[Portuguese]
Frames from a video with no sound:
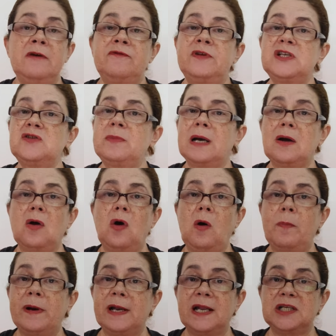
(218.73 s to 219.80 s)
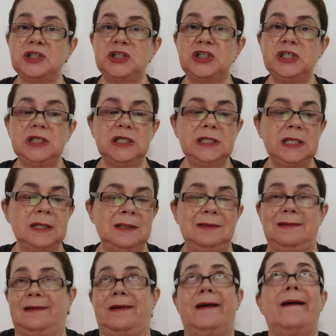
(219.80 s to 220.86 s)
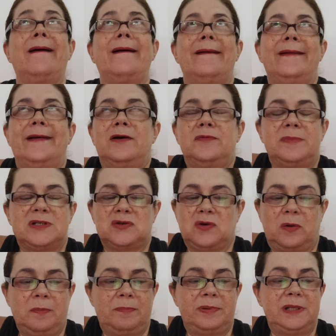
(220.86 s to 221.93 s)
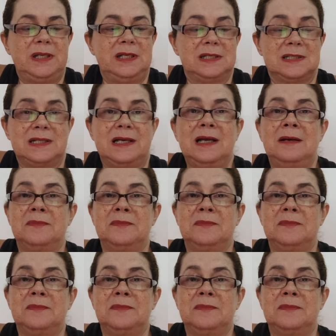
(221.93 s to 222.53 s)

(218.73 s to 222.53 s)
Fiz uma compra na China. Ai, eu e minhas comprinhas, né?